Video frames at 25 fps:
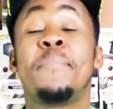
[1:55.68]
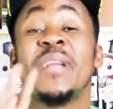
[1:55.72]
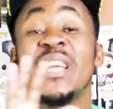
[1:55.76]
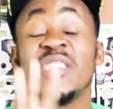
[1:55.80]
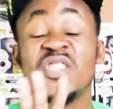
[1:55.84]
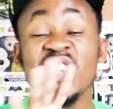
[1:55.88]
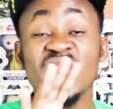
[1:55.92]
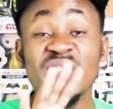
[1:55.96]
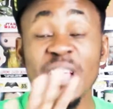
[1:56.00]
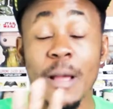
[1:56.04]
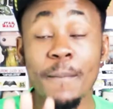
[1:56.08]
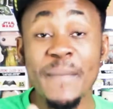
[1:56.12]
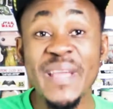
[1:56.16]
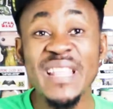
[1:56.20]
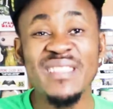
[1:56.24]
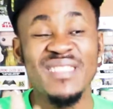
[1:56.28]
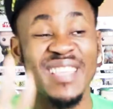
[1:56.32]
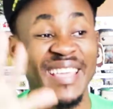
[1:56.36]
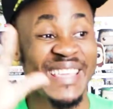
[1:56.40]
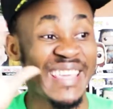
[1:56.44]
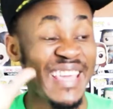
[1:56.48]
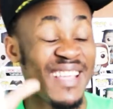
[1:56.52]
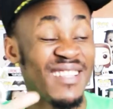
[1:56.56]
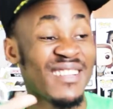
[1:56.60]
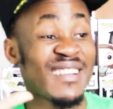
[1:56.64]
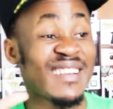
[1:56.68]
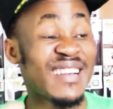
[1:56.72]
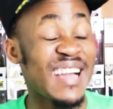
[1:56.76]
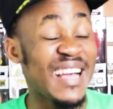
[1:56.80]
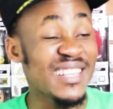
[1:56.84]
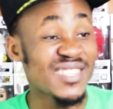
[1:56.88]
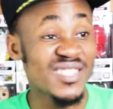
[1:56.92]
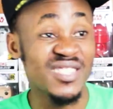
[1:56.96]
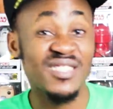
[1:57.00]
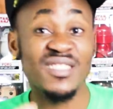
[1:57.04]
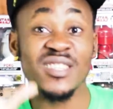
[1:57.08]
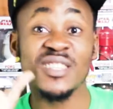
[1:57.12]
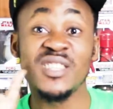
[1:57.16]
Precisamente que el
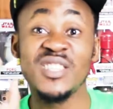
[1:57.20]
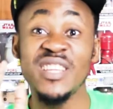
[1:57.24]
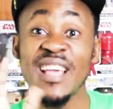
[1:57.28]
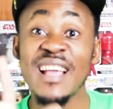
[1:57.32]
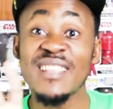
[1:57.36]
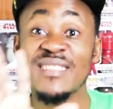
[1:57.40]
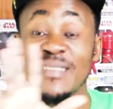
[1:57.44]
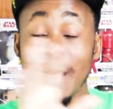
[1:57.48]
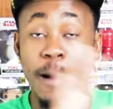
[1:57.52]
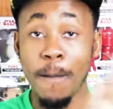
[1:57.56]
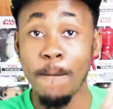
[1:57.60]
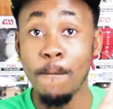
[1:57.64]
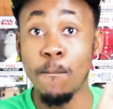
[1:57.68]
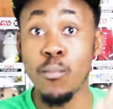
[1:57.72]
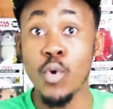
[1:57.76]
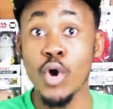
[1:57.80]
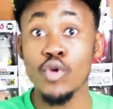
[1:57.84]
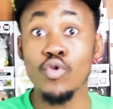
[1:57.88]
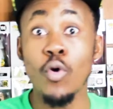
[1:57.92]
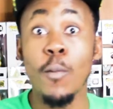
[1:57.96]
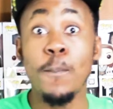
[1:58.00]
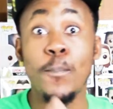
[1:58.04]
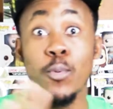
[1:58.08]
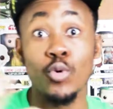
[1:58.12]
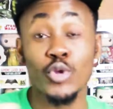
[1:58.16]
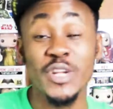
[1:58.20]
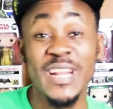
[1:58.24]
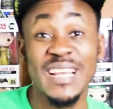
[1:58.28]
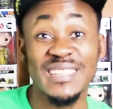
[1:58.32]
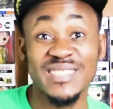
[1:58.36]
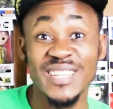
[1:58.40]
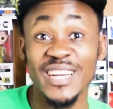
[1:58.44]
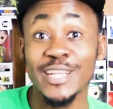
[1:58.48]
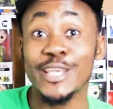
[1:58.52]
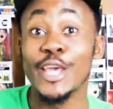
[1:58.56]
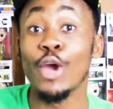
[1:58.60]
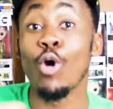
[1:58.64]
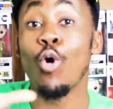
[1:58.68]
cast sea tan bueno podría
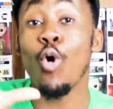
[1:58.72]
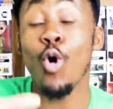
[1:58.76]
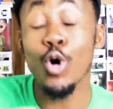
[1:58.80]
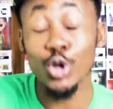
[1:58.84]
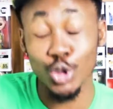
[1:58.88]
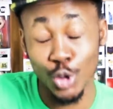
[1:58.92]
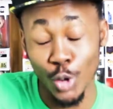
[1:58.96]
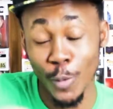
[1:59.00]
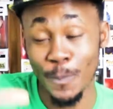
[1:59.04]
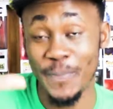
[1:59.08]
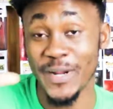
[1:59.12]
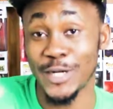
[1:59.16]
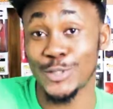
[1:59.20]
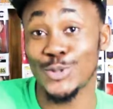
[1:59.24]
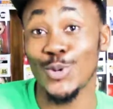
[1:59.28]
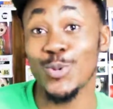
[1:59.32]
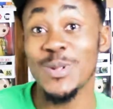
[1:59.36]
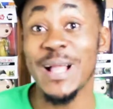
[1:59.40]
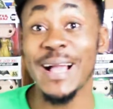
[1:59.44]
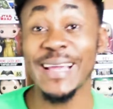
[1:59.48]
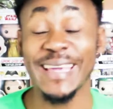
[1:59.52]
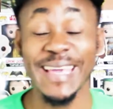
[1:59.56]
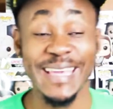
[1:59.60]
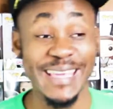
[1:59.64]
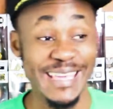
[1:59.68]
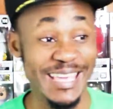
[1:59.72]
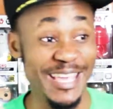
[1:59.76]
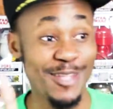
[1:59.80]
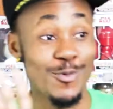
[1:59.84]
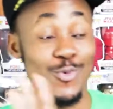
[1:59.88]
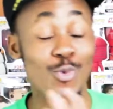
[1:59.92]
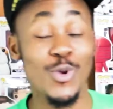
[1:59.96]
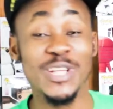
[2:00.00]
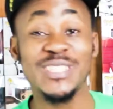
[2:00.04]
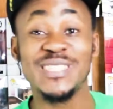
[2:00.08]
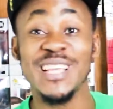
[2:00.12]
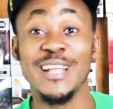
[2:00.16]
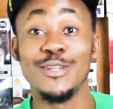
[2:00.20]
ser que otro personaje que
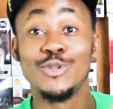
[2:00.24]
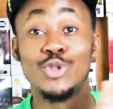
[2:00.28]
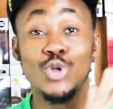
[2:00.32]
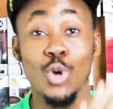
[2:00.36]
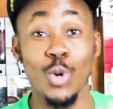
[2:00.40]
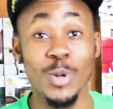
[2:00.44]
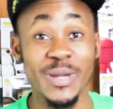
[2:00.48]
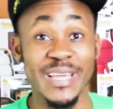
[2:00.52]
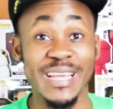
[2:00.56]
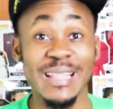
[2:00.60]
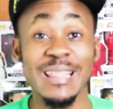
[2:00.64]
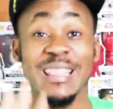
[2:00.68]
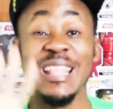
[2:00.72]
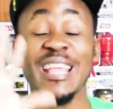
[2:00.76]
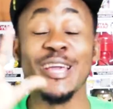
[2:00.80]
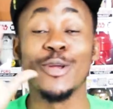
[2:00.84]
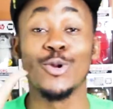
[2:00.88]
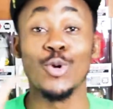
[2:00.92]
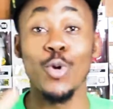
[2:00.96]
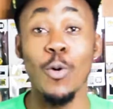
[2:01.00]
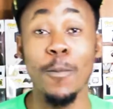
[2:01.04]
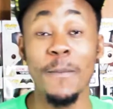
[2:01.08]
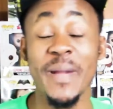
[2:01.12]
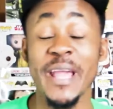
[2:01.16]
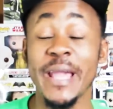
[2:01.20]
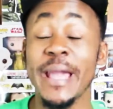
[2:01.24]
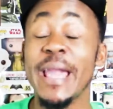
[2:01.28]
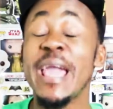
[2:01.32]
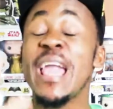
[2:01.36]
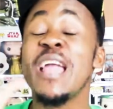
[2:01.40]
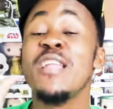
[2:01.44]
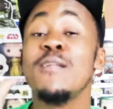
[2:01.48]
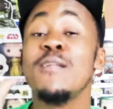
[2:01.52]
no es el Joker le robe